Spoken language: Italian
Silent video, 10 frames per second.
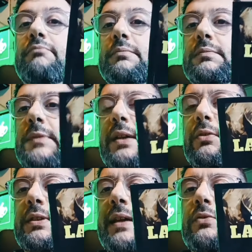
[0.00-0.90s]
mh,
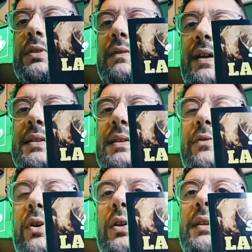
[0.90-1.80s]
adottato diverse
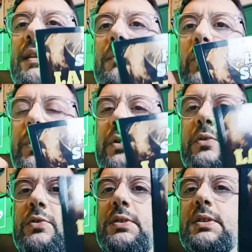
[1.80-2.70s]
volte nel mio
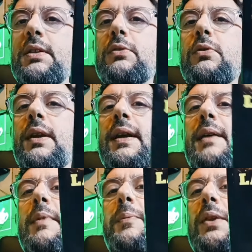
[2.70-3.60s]
percorso di scrittore che
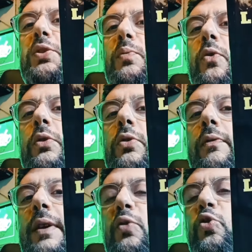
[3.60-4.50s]
a me piace molto,
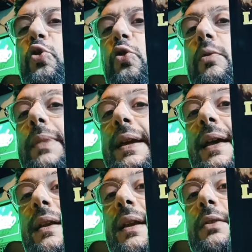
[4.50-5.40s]
ovvero non
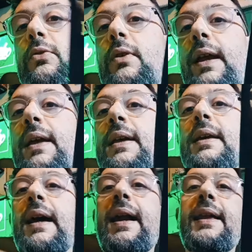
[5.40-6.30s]
obbligare il lettore
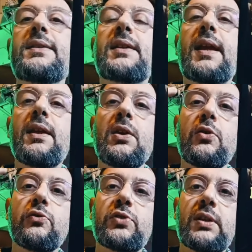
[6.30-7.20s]
a leggere
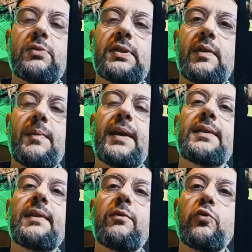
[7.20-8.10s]

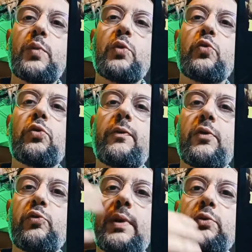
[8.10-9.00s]
consecutivamente il volume 1, il
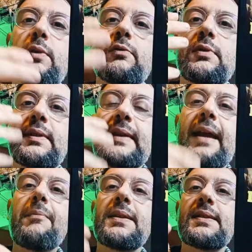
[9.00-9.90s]
volume 2, il volume
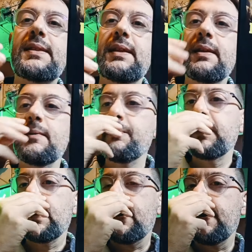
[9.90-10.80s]
3, bensì
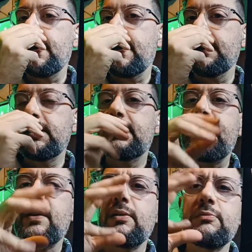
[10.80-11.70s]
eh,
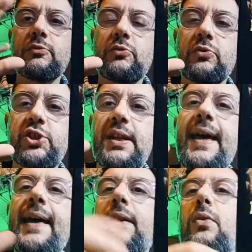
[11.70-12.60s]
gettare uno
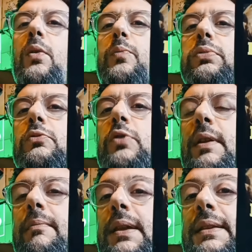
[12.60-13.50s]
scenario, appunto,
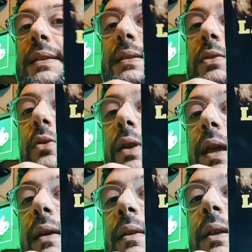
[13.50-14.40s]

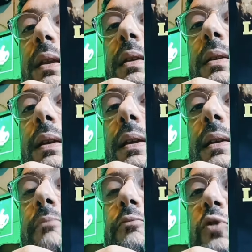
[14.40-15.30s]
un'ambientazione
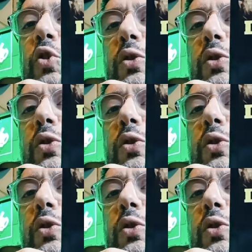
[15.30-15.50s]
ehm,